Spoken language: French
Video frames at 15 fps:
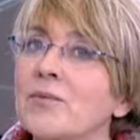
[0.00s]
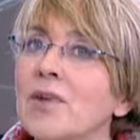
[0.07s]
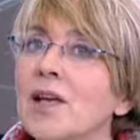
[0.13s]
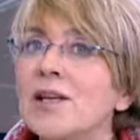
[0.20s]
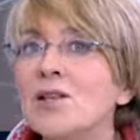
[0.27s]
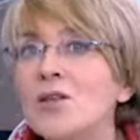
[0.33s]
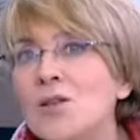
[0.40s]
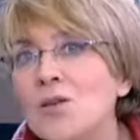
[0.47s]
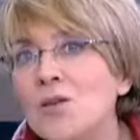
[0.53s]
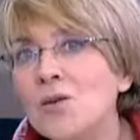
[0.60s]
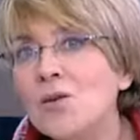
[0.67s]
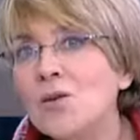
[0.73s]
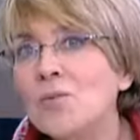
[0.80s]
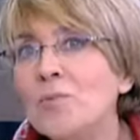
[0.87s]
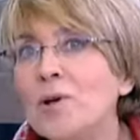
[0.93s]

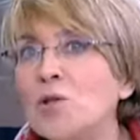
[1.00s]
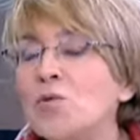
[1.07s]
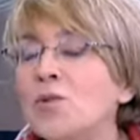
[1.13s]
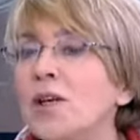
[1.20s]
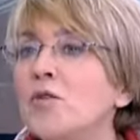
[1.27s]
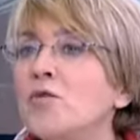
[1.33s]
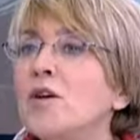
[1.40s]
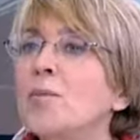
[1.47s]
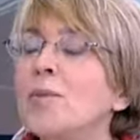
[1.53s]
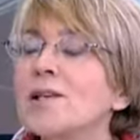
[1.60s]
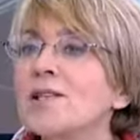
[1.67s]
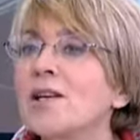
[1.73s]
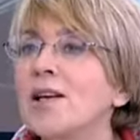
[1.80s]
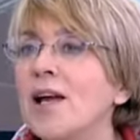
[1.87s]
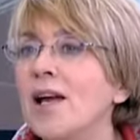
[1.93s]
Non, pas tout à fait, parce
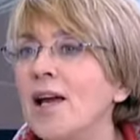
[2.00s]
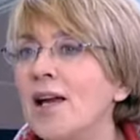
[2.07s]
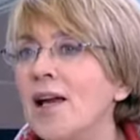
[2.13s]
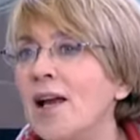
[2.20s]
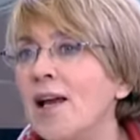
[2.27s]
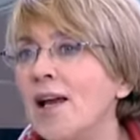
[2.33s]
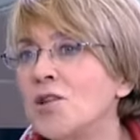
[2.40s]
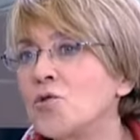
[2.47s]
qu'elle a,